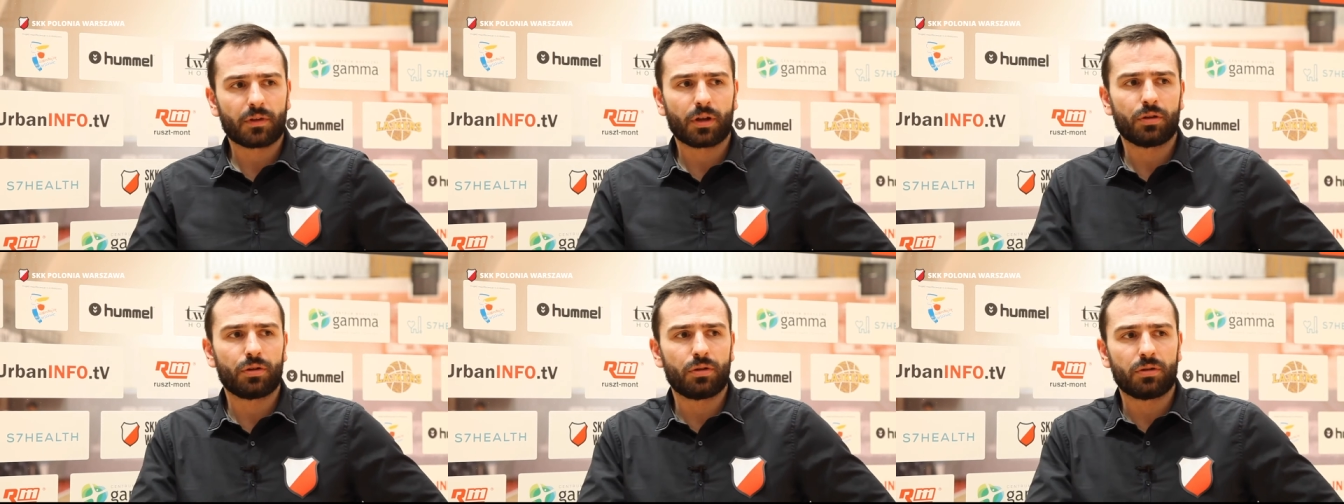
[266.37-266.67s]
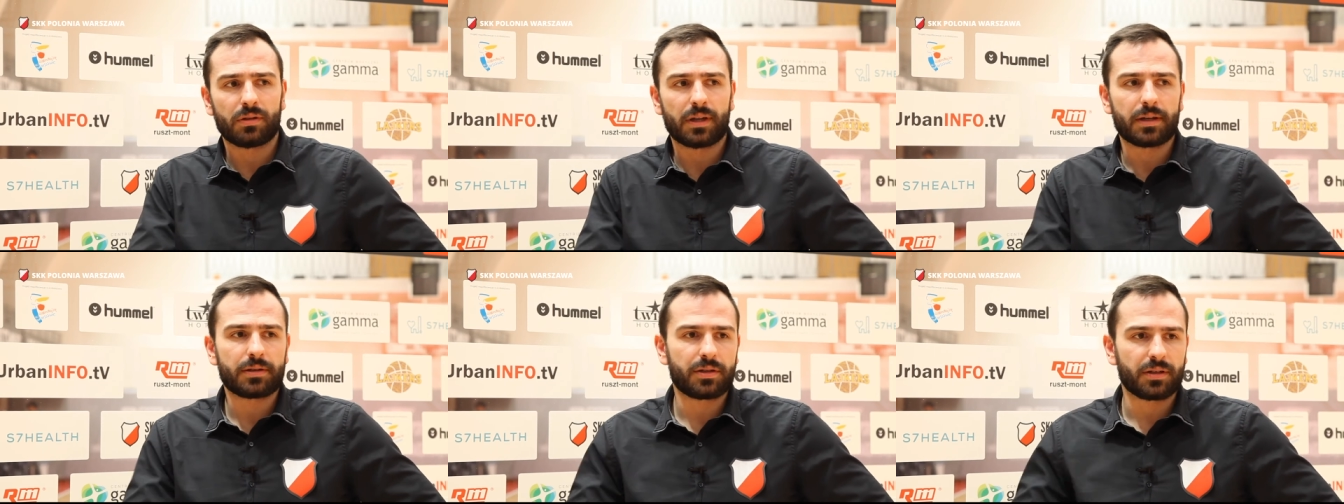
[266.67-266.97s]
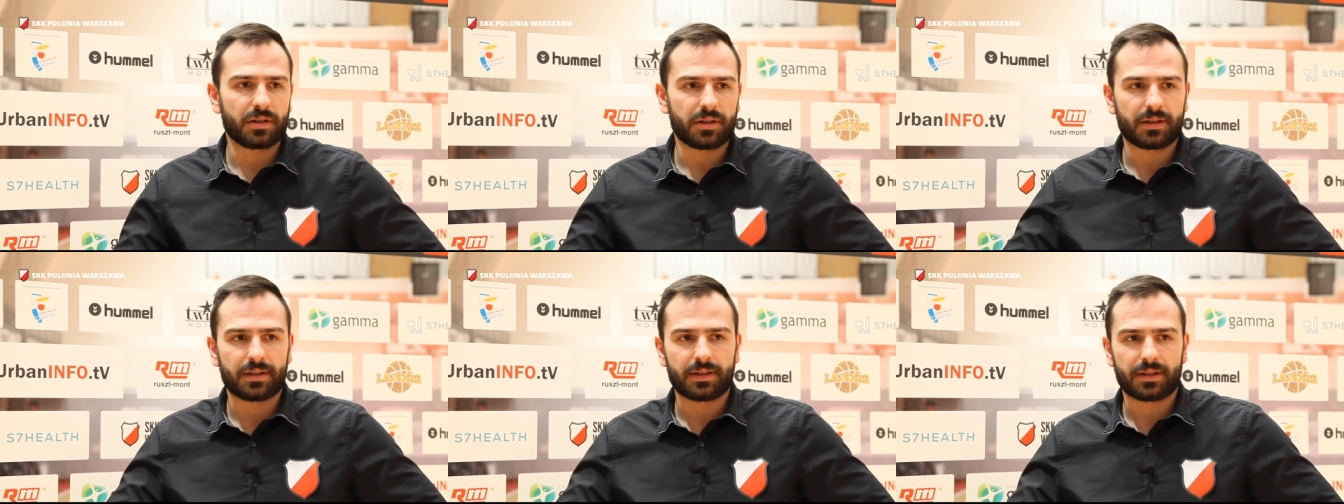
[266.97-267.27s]
do
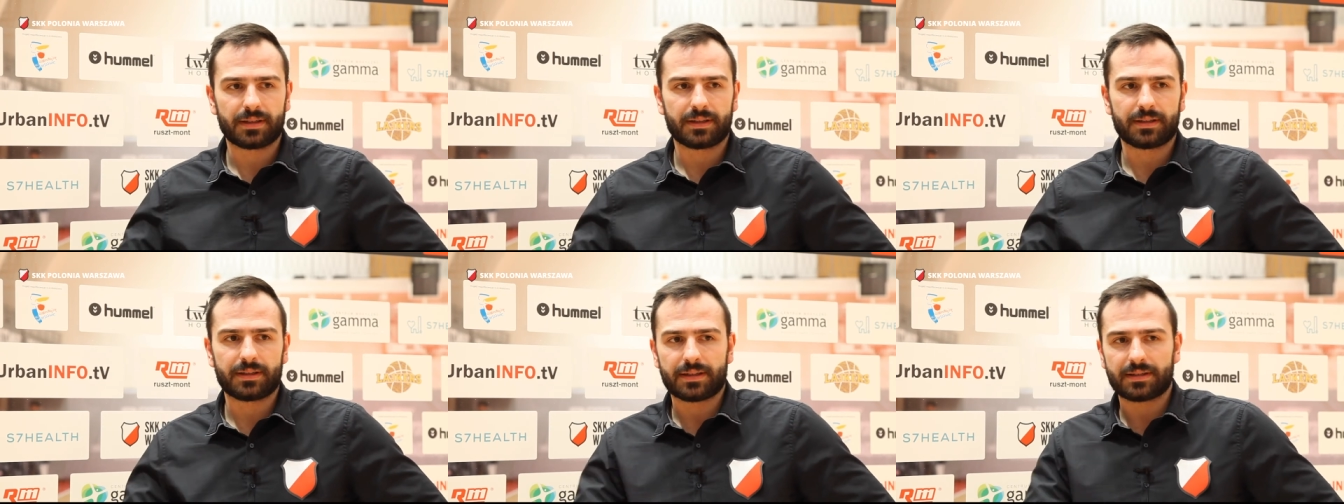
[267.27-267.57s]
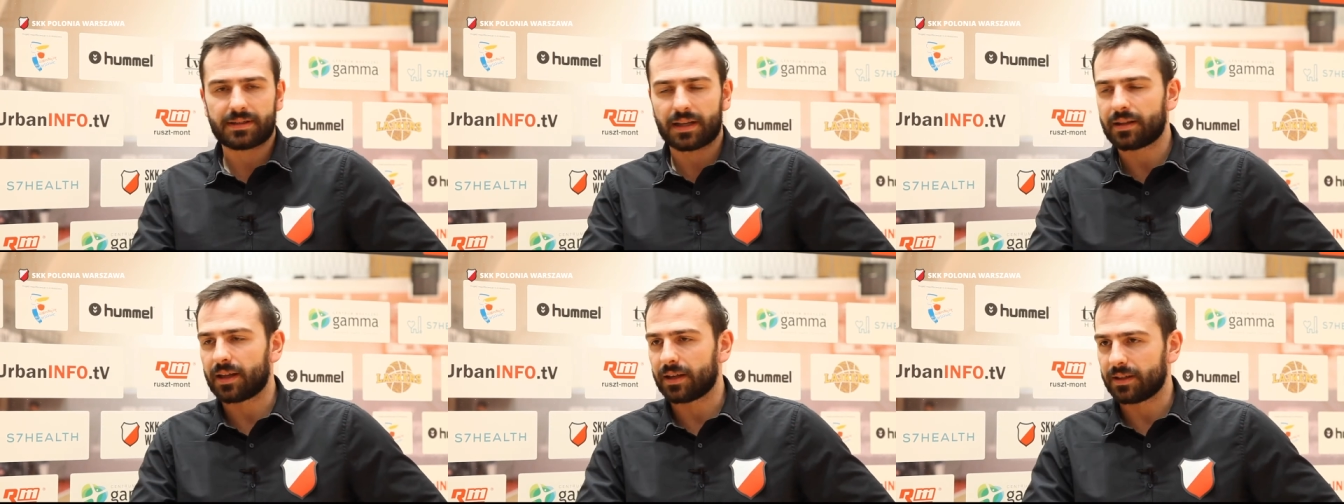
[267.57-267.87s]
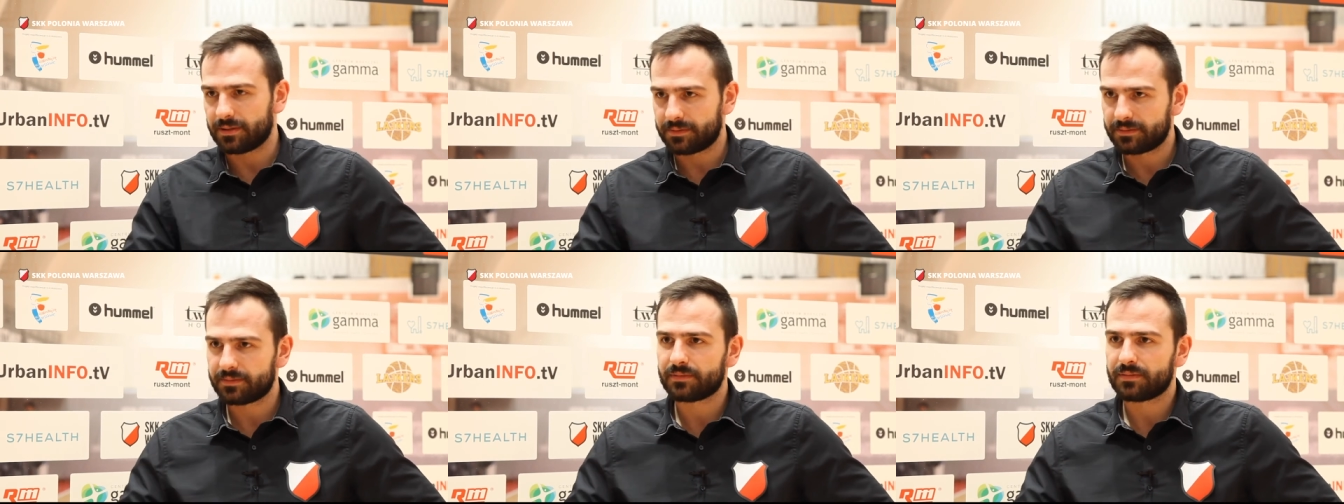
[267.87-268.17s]
naszych e, zadań
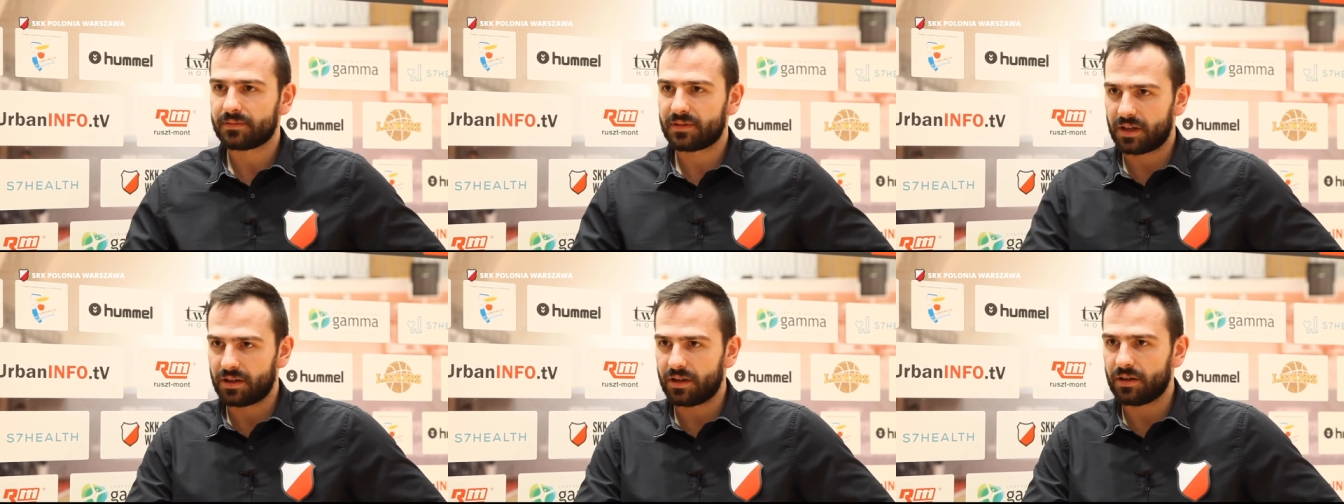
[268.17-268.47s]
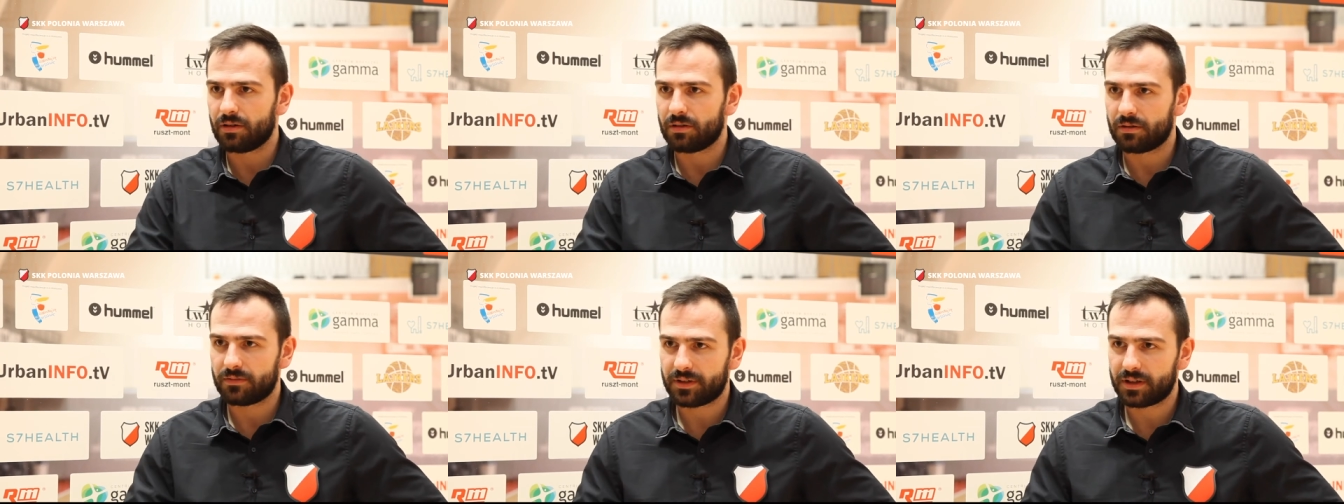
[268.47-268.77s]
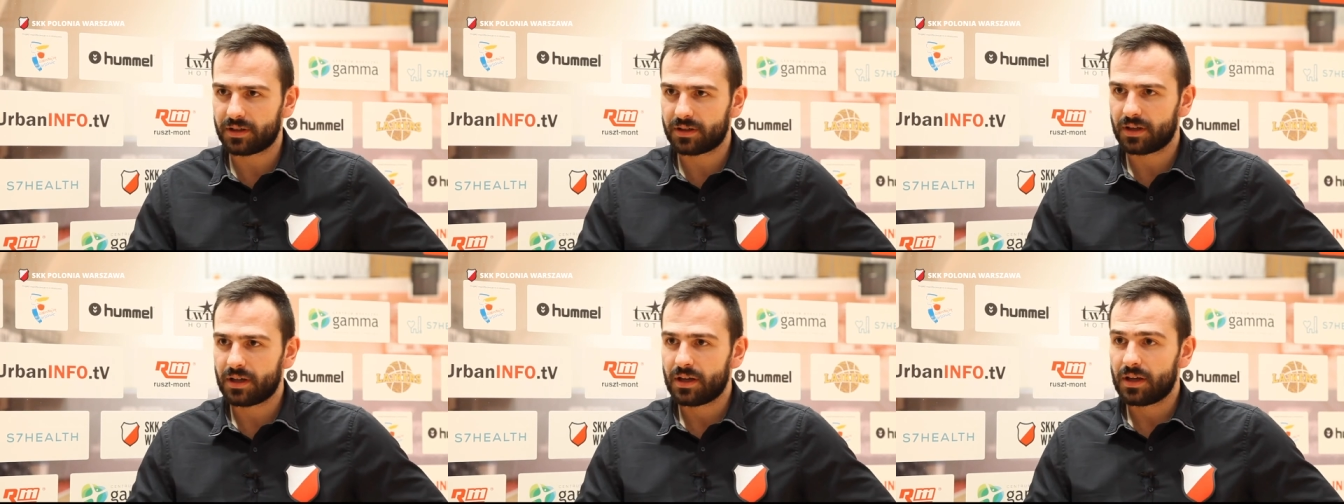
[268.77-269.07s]

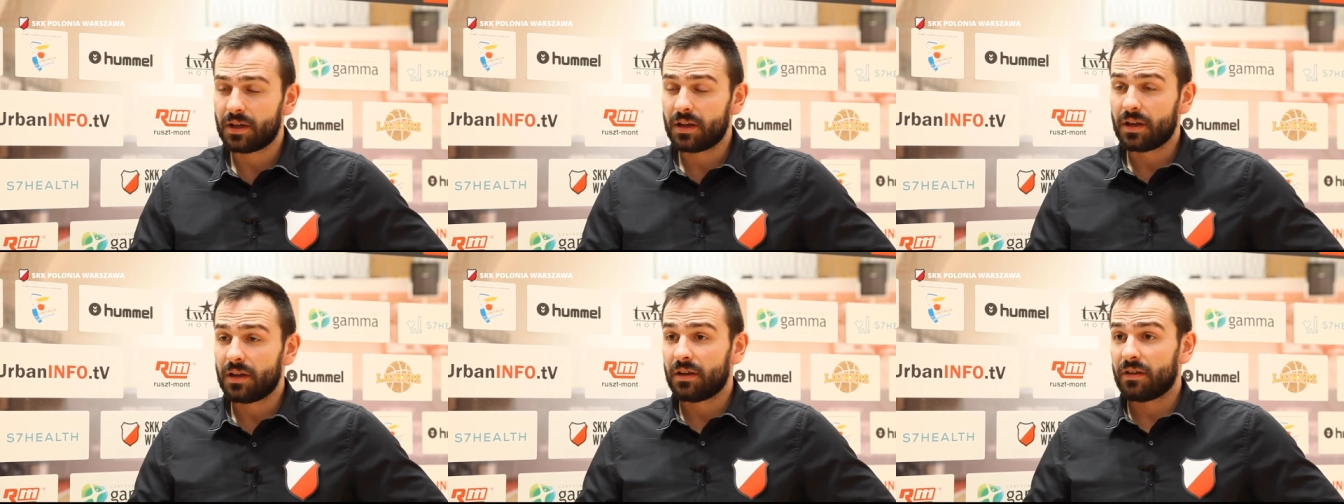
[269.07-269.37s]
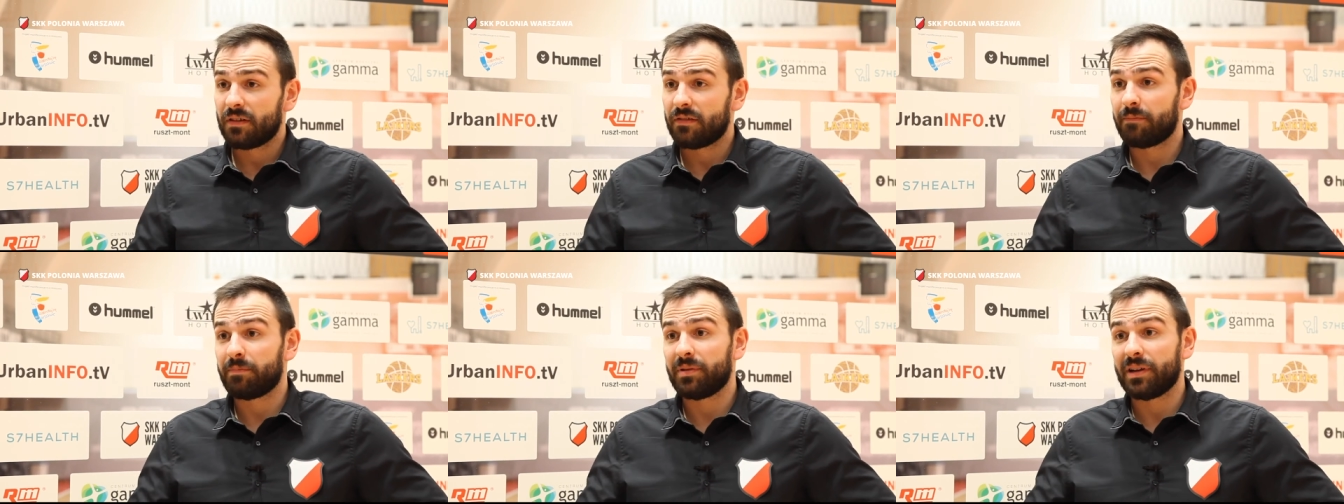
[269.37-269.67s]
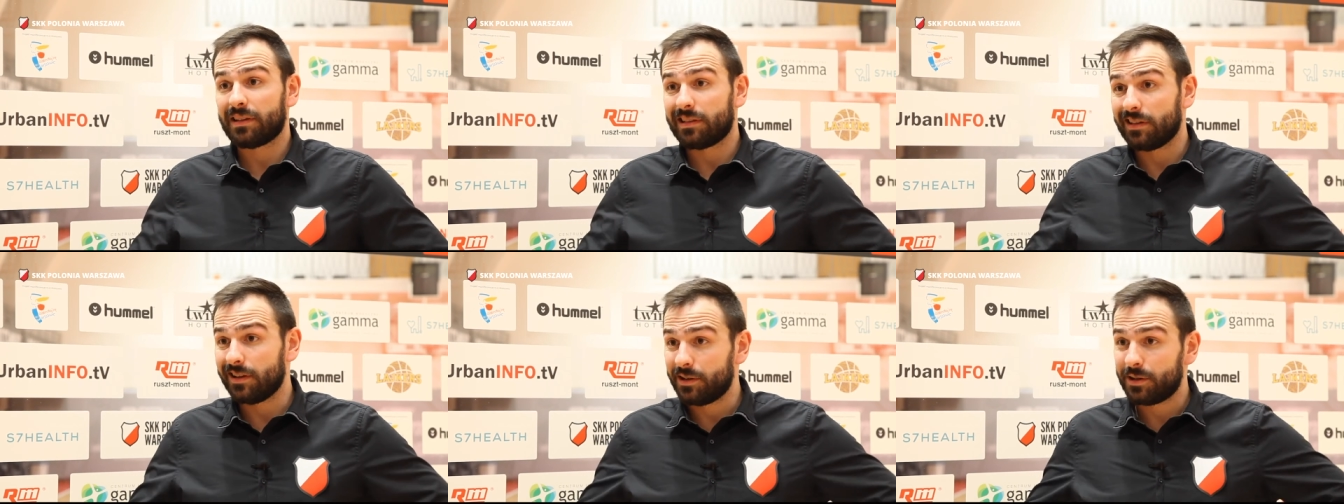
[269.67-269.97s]
treningowych
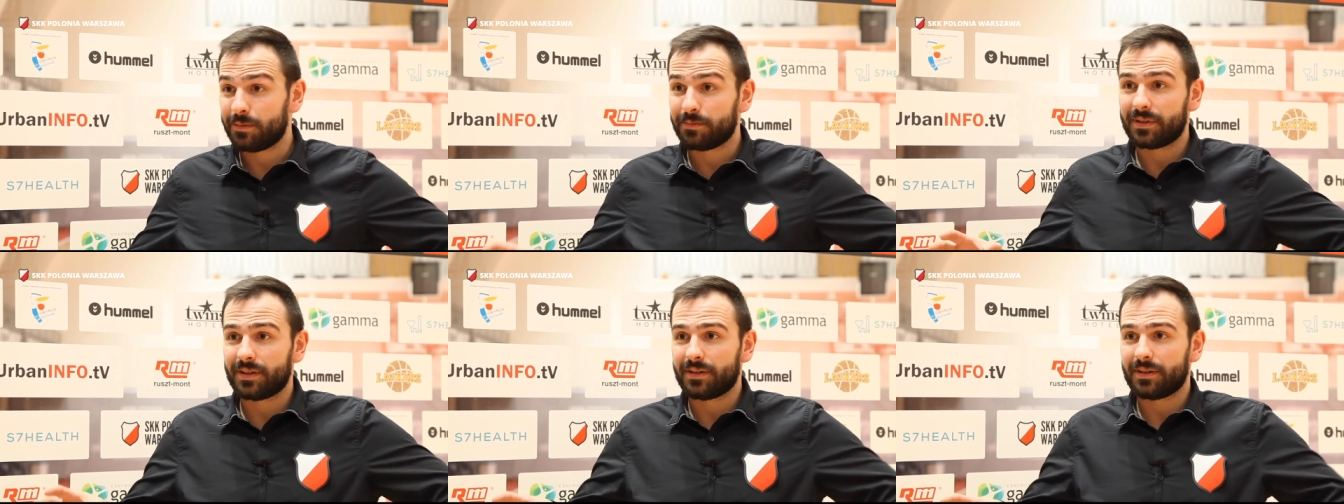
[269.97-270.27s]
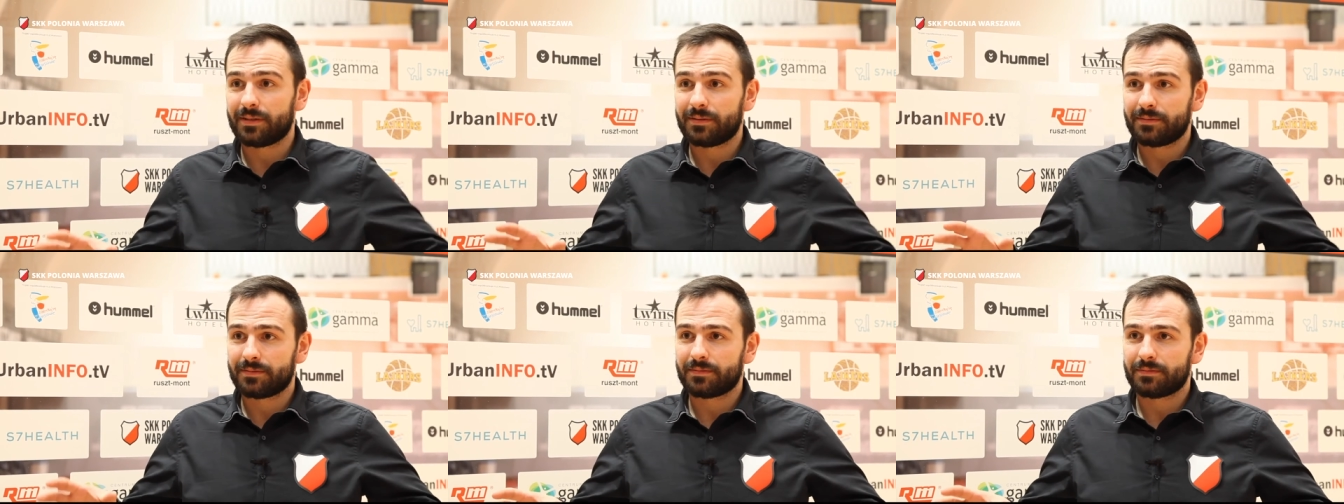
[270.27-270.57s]
wpletliśmy,